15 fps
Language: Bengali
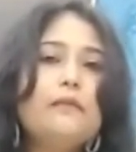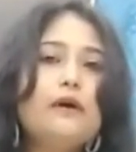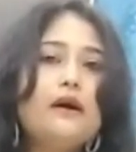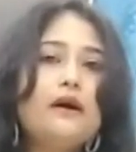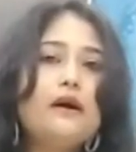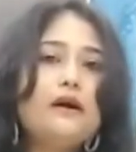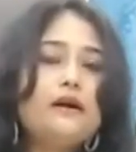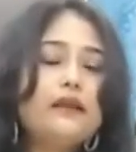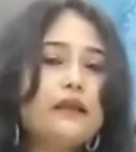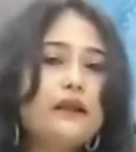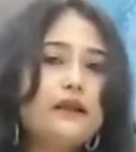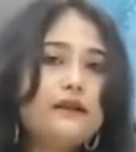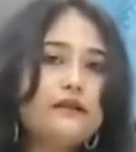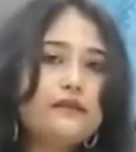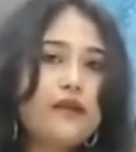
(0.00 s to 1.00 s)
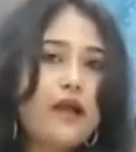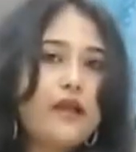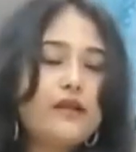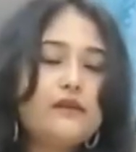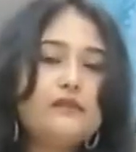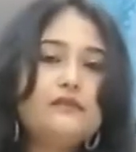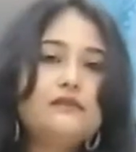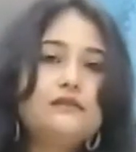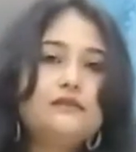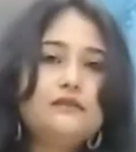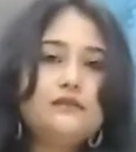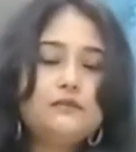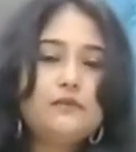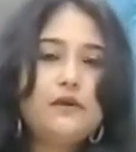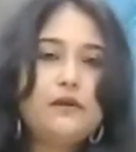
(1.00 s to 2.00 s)
বা হেয়ার ড্রায়ার
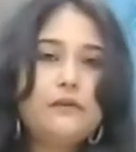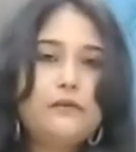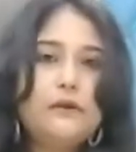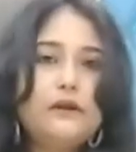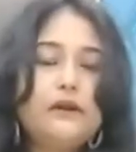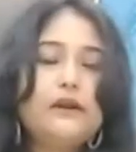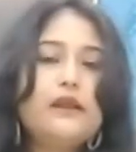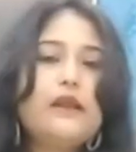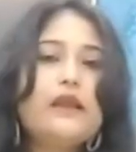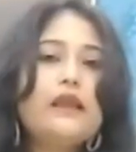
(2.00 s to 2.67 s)
দিচ্ছি বারবার